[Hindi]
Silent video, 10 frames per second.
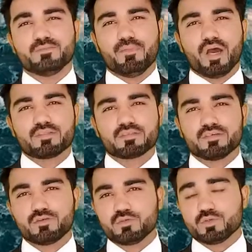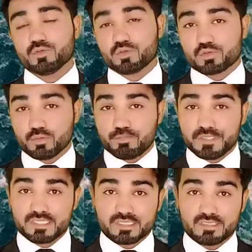की बात करूं तो दोस्तों
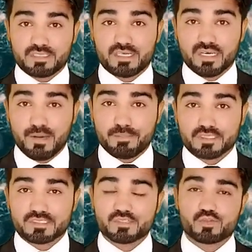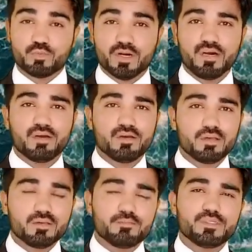20 कतरे आपने इसके
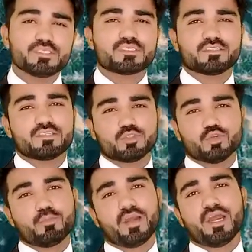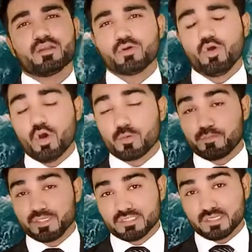सुबह 20 कतरे दोपहर को और
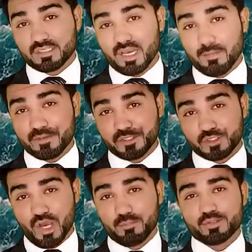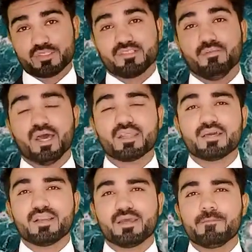20 कतरे आपने शाम को इस्तेमाल
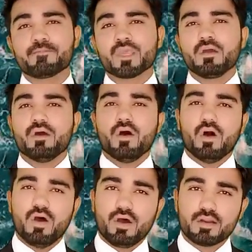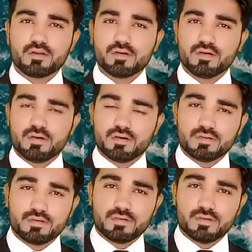करने हैं और
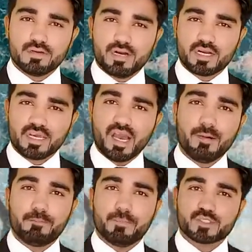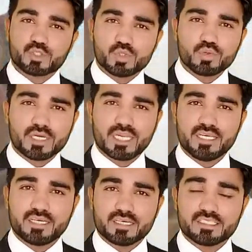अगर आप बच्चों के
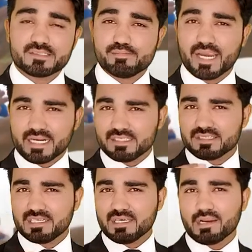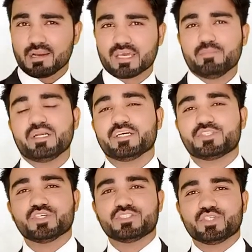लिए इस मेडिसिन की
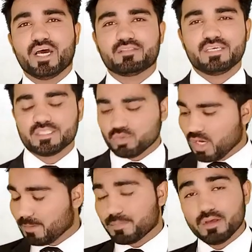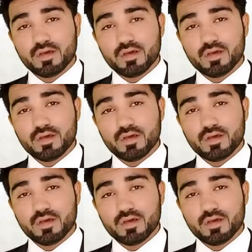रिकमेंडेशन चाहते हैं तो आप